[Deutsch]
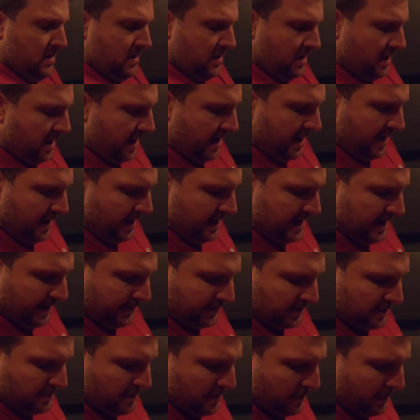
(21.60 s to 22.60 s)
Äh, ich
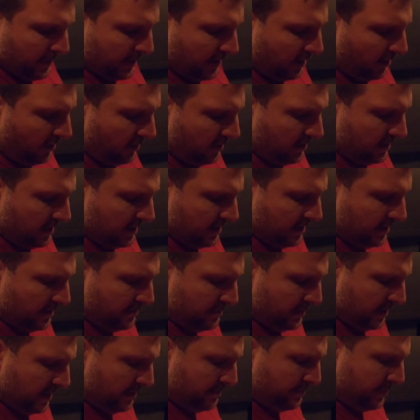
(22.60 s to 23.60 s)
habe sie mir,
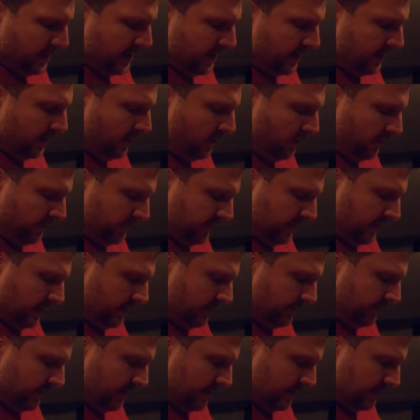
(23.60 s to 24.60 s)
mir bekauft.
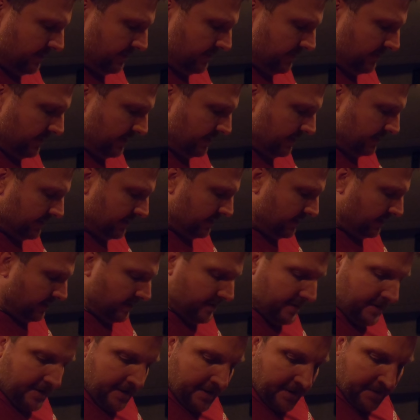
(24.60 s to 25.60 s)
Ja, Falco, alles
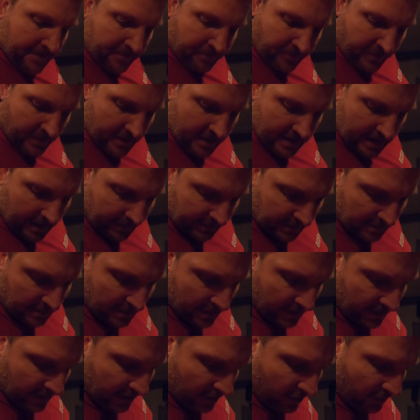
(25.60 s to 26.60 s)
klar. Ich habe sie
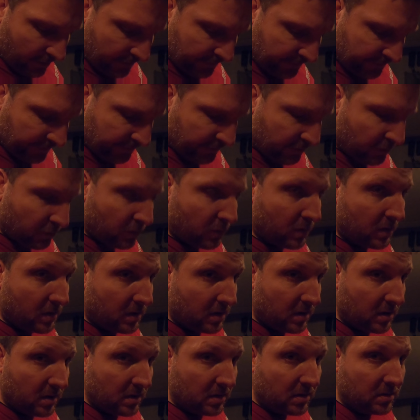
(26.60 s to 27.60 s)
mir gekauft
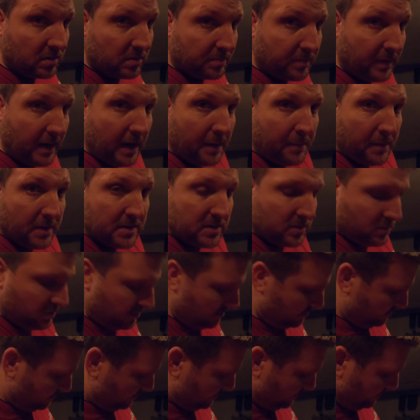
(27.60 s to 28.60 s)
für bei
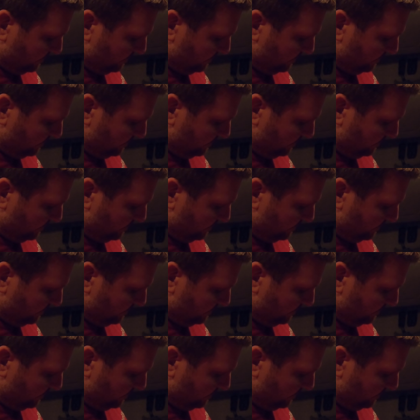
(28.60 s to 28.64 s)
Amazon.